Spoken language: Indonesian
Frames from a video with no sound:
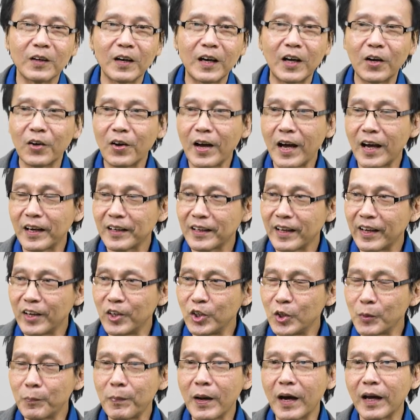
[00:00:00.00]
Kalau Hana
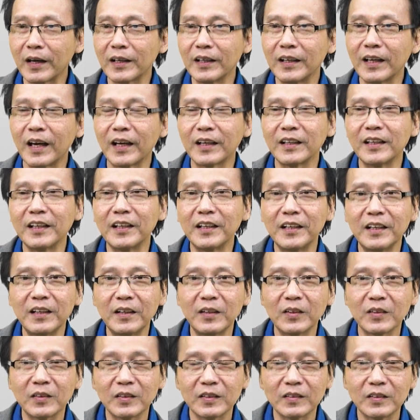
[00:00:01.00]
hidup hari-hari
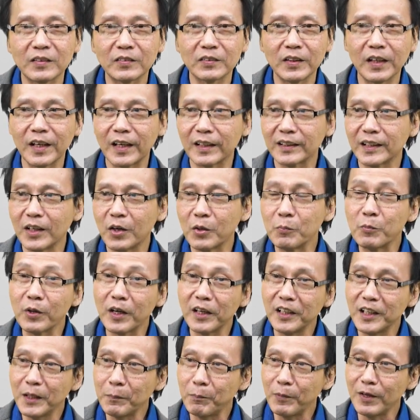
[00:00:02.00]
ini, saya nggak tahu.
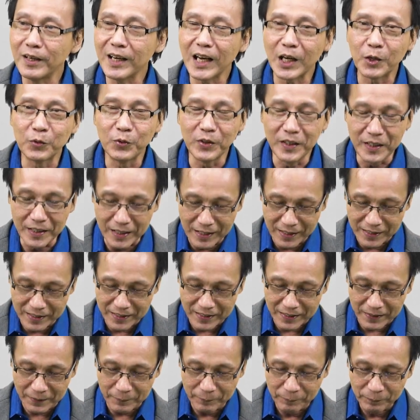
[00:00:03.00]
Mungkin dia pilih lagu ini
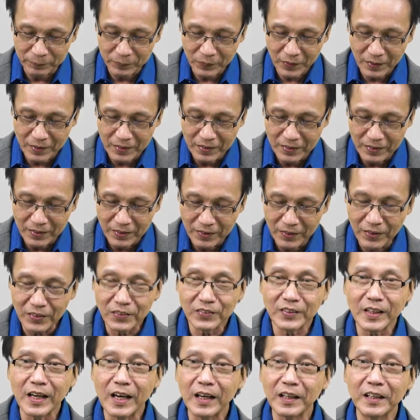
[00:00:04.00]
kali ya.
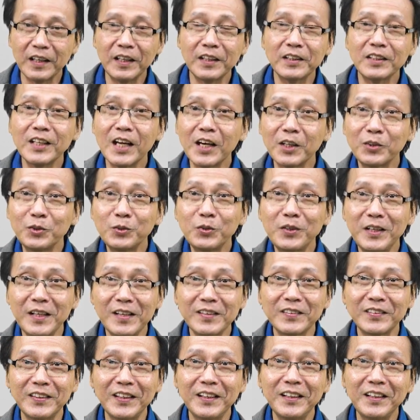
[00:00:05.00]
Sakitnya tuh
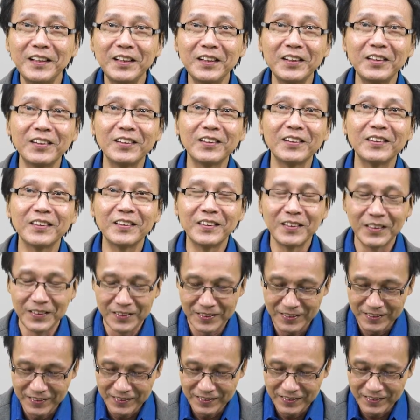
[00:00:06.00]
di sini,
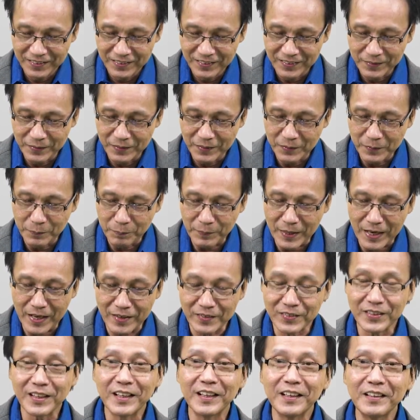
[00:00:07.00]

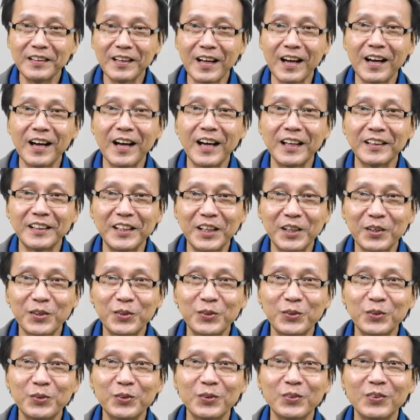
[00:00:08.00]
pas kena
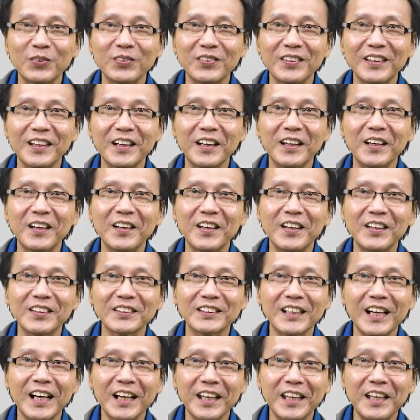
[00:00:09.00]
hatiku, ya.
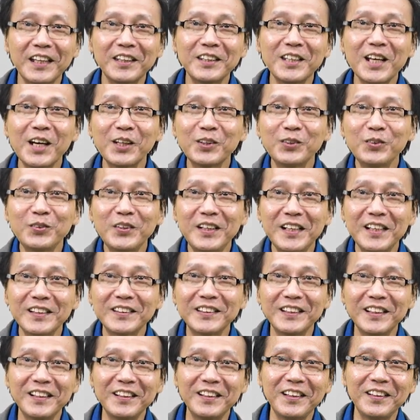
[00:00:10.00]
Sakitnya tuh di
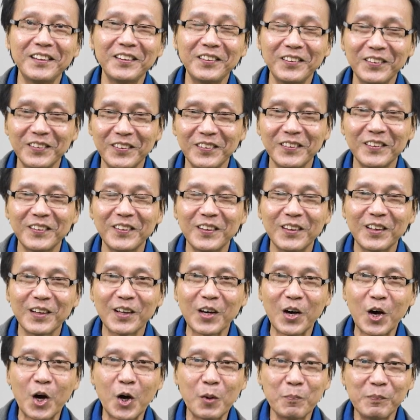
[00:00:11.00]
sini,
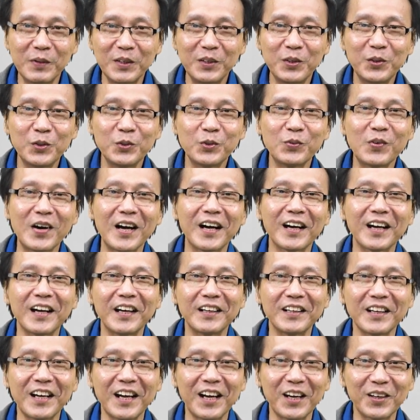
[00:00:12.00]
kau
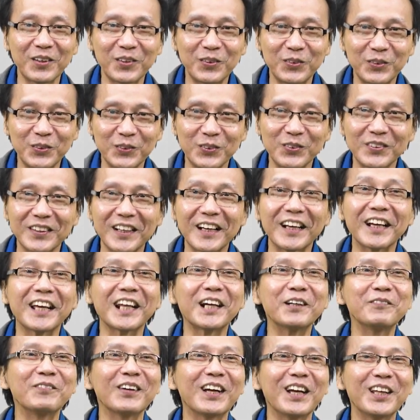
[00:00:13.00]
menduakan aku.
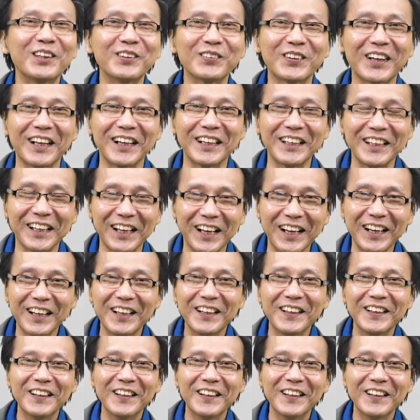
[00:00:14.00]
Kira-kira begitu kali ya.